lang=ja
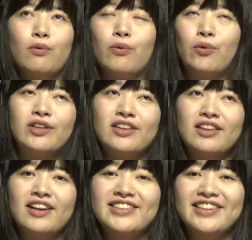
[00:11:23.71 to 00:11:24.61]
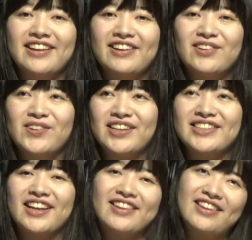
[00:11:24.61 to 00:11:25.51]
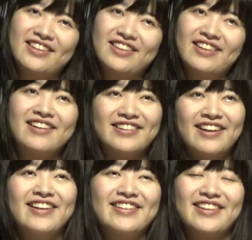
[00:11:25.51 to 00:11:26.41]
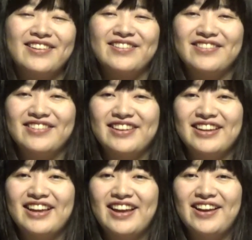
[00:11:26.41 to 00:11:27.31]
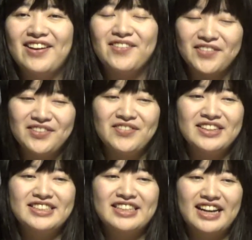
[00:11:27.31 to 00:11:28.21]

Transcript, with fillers: こう引き出してくださったかなっていうふうに思います。